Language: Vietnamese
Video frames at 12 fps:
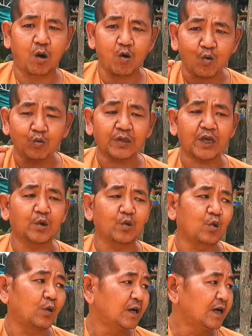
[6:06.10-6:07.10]
rồi cổ cũng thiêu
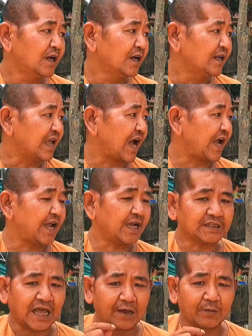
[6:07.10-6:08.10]
luôn và
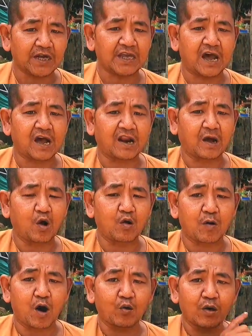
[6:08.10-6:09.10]
hiện tại bây giờ là
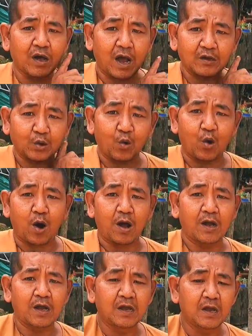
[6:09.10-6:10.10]
ngôi mộ đó ở chùa
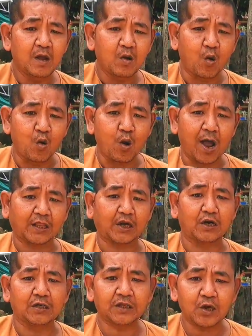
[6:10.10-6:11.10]
của hòa
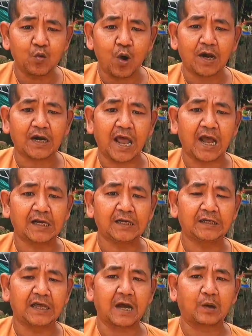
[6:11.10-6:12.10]
thượng thích quảng đạt
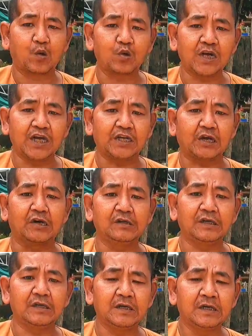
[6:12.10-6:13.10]
và của ni
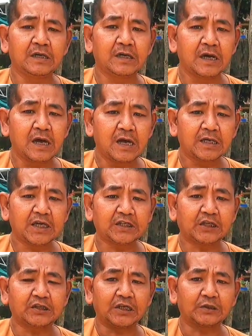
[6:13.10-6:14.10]
trưởng
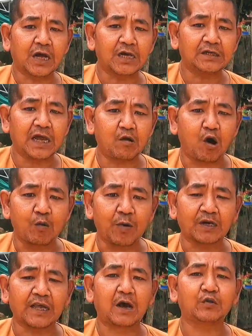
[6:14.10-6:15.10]
ni sư dự tấn giáo hội
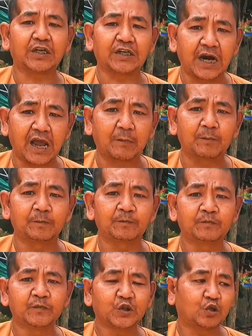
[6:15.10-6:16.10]
phật giáo việt nam
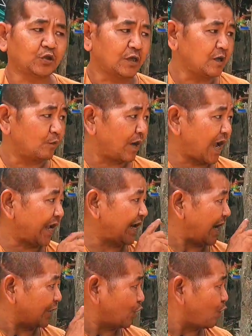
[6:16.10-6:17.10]
của tỉnh đồng
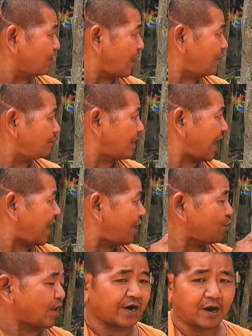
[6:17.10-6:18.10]
nai là chôn cất bà
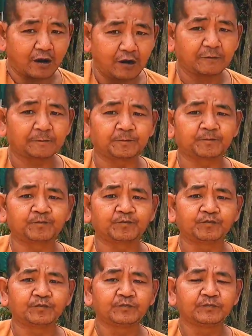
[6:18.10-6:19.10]
ở ngoài đó
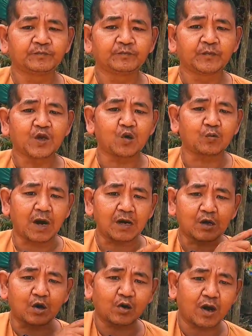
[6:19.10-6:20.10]
yeah. Dạ. chôn
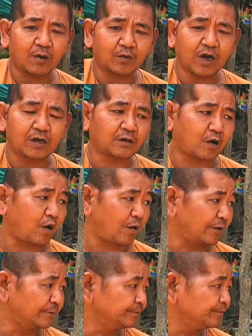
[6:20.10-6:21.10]
cất cô đó ở ngoài đó
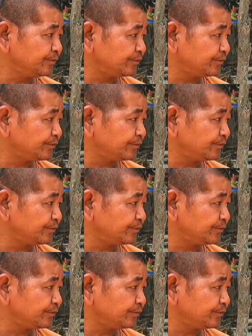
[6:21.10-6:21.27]
còn